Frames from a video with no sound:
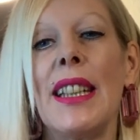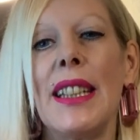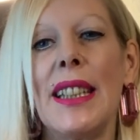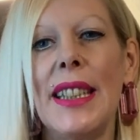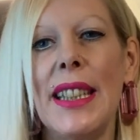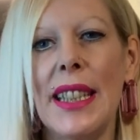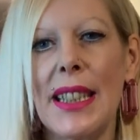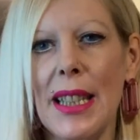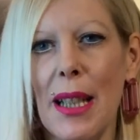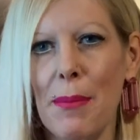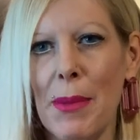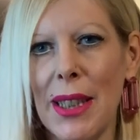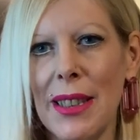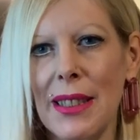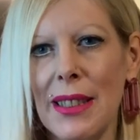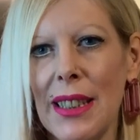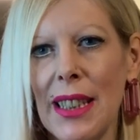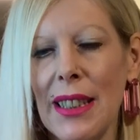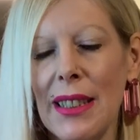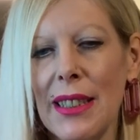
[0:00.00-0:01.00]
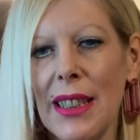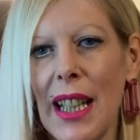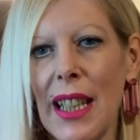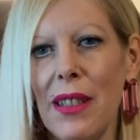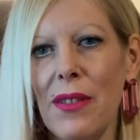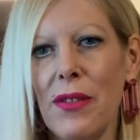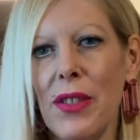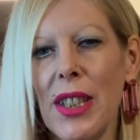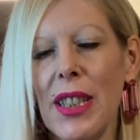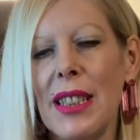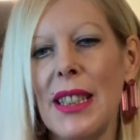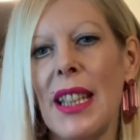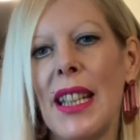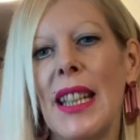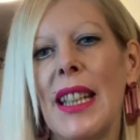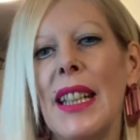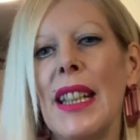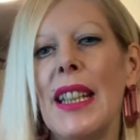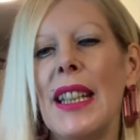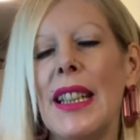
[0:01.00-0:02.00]
jedermanns Ding sein wird.
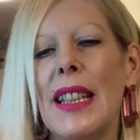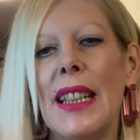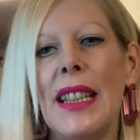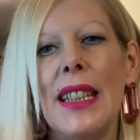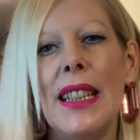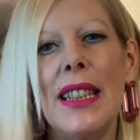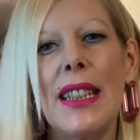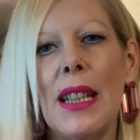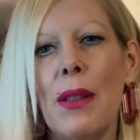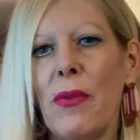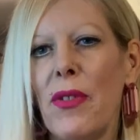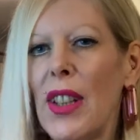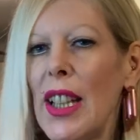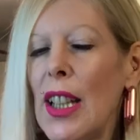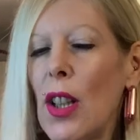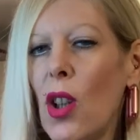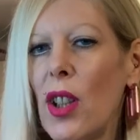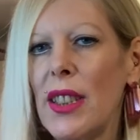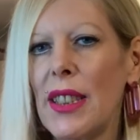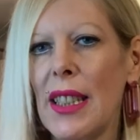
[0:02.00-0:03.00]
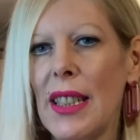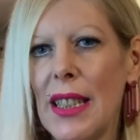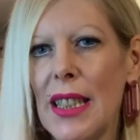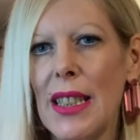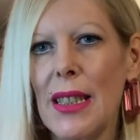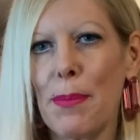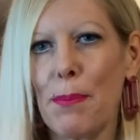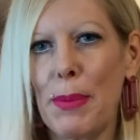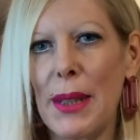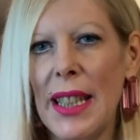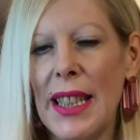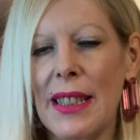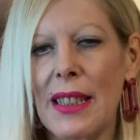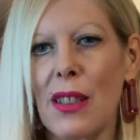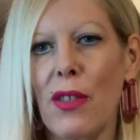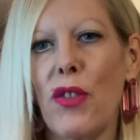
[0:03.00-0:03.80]
Ich empfehle euch den nicht blind,